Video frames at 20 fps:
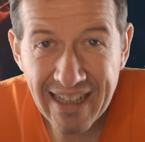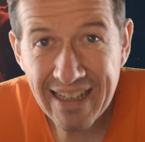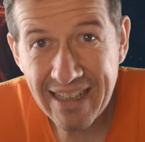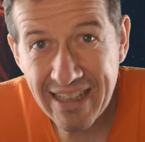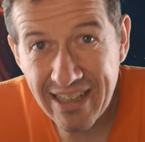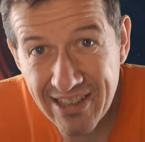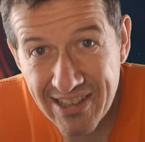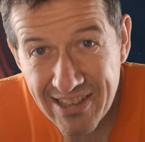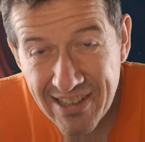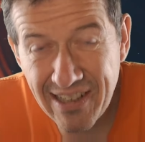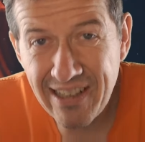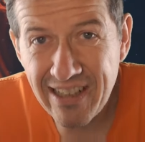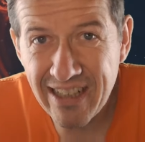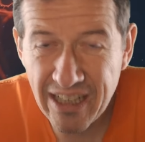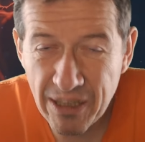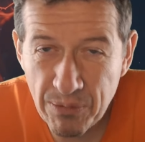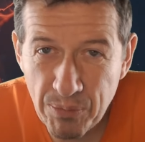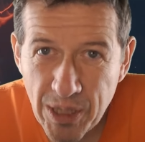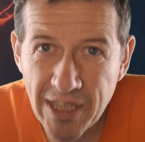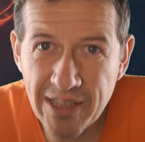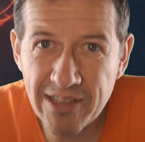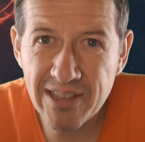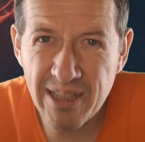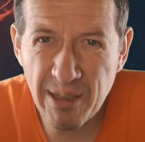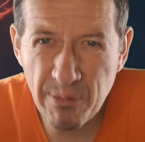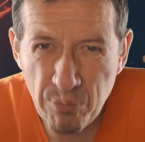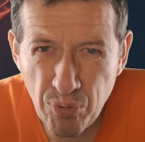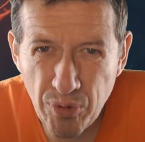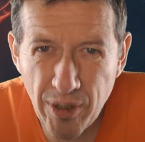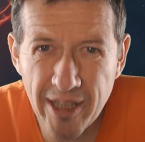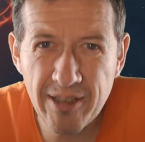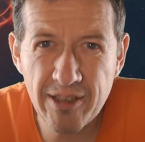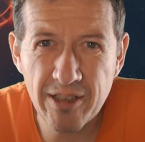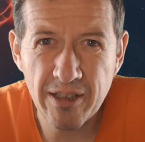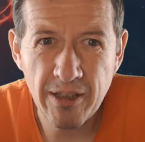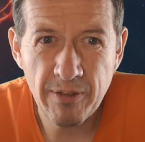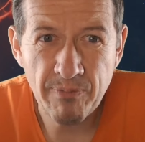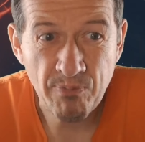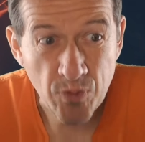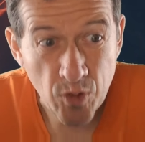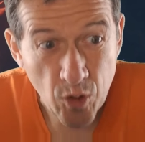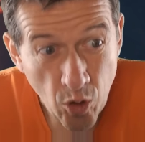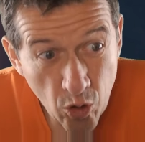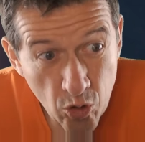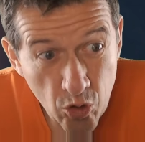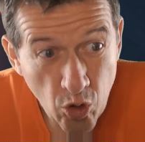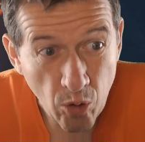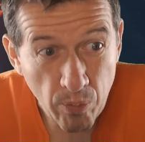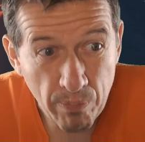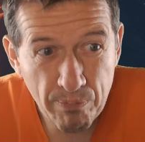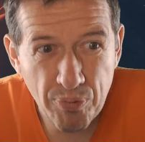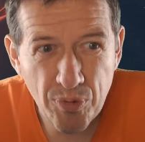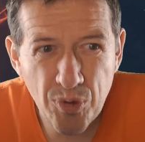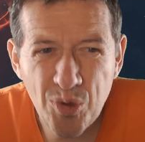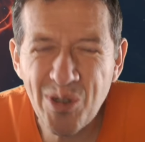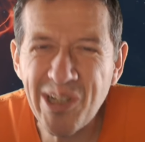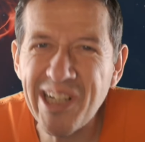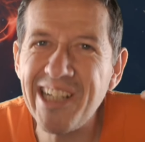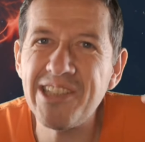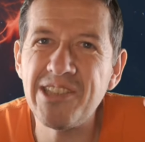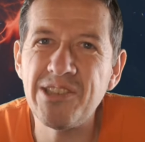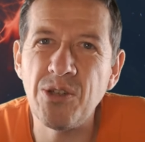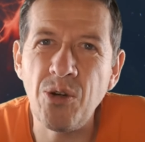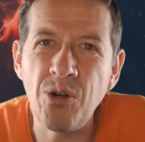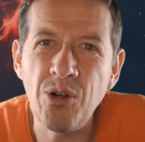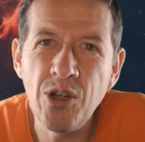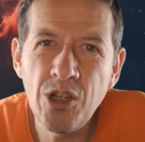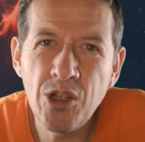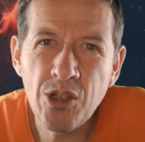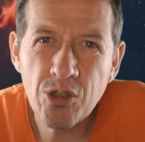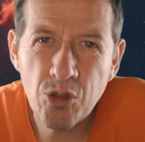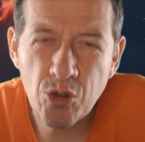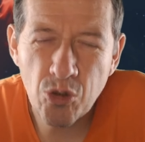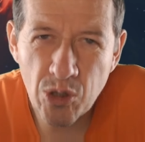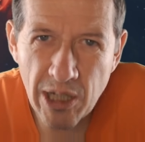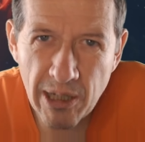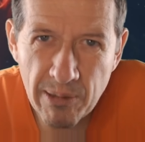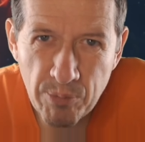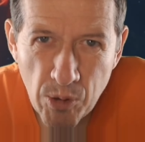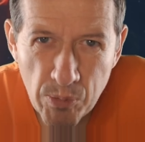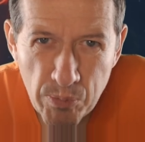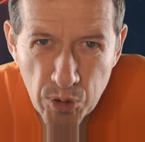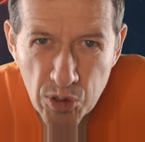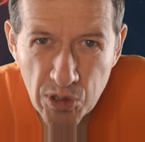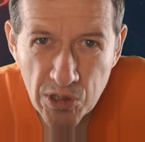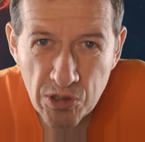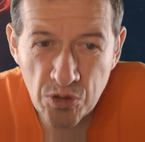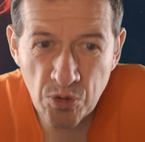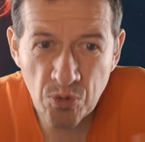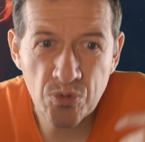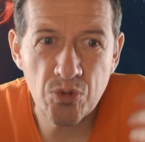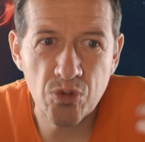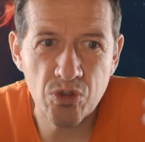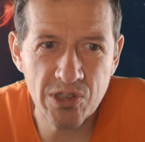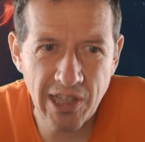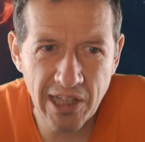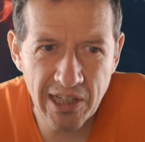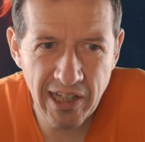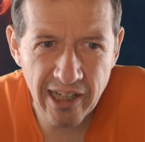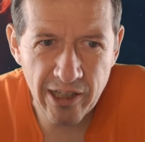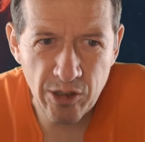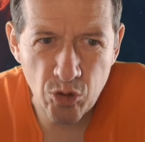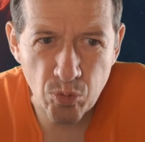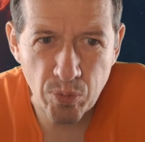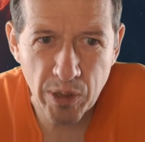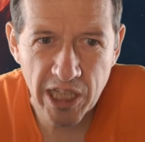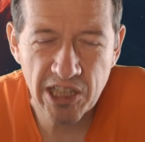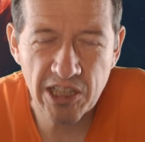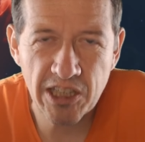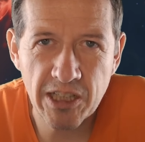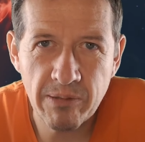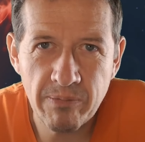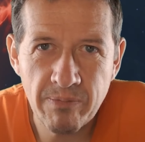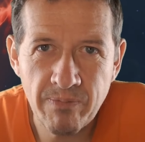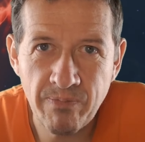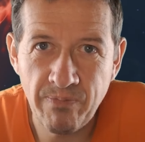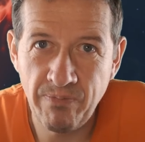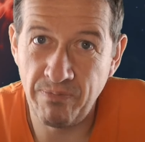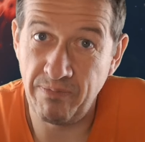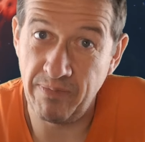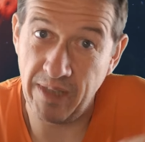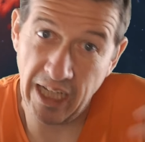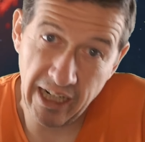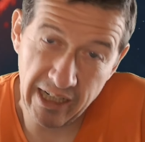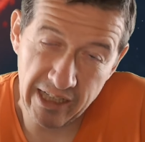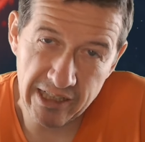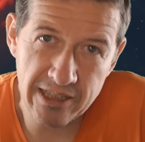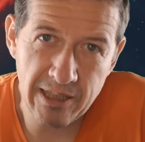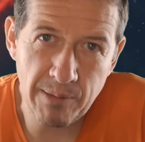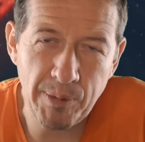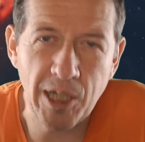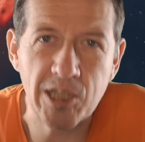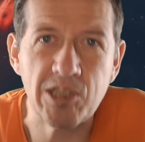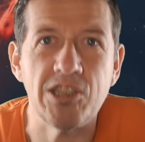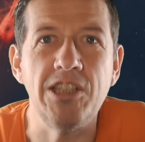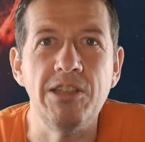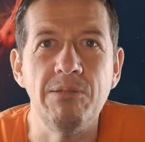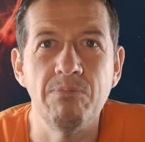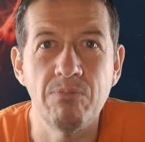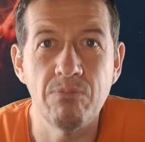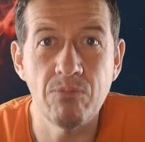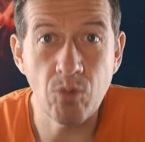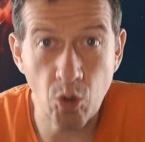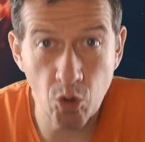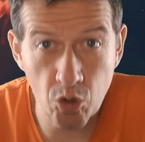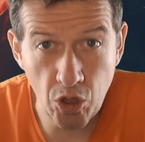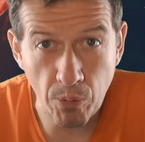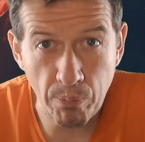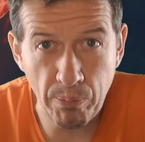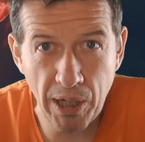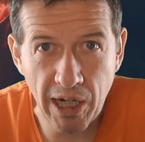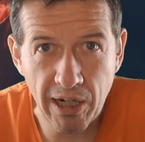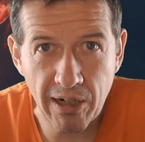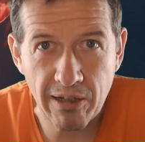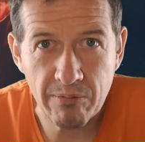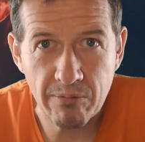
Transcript: Et ça, eh bien, ça peut être encore plus glaçant que la proposition de Stanley Kubrick. Allez, c'est parti, on en parle.